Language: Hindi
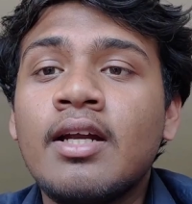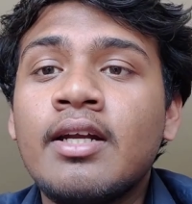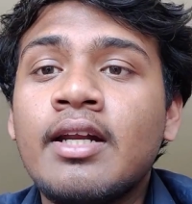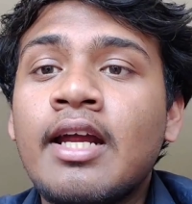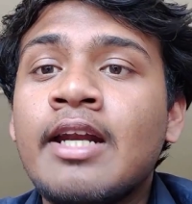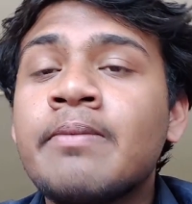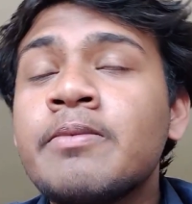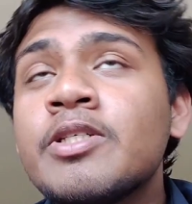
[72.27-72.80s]

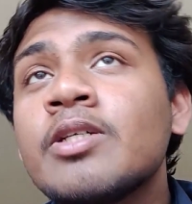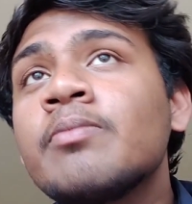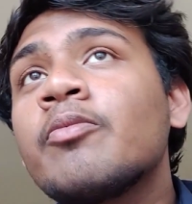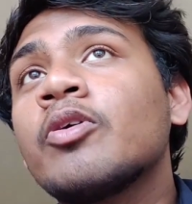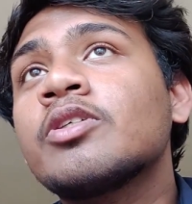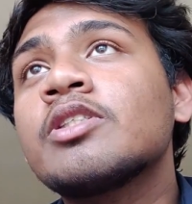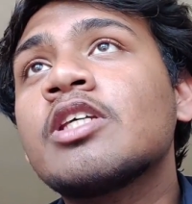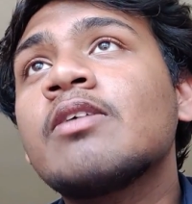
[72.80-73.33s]
एंड एडमिशन
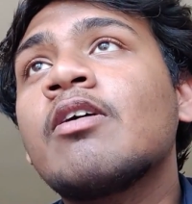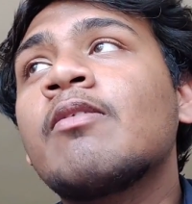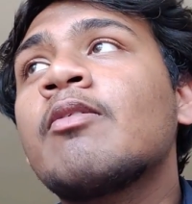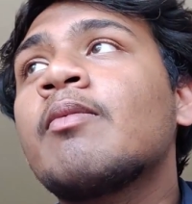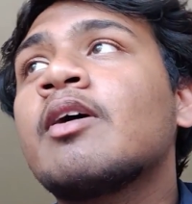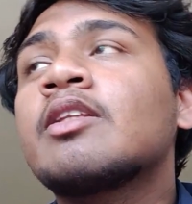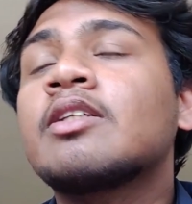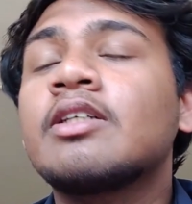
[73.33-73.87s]
प्रोसेस के बारे
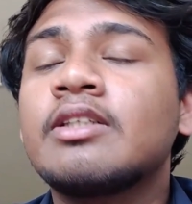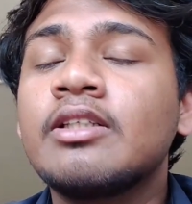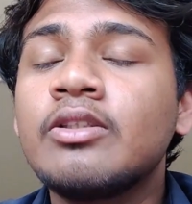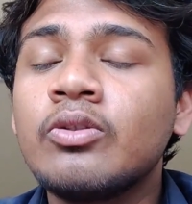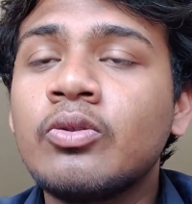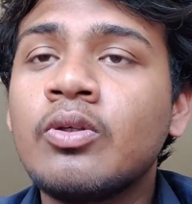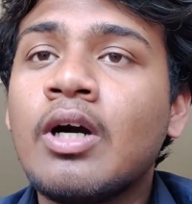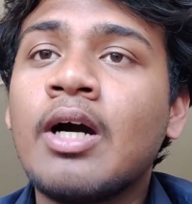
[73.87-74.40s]
में बात करते
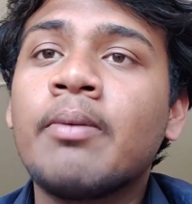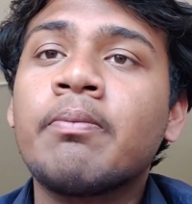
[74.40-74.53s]
हैं तो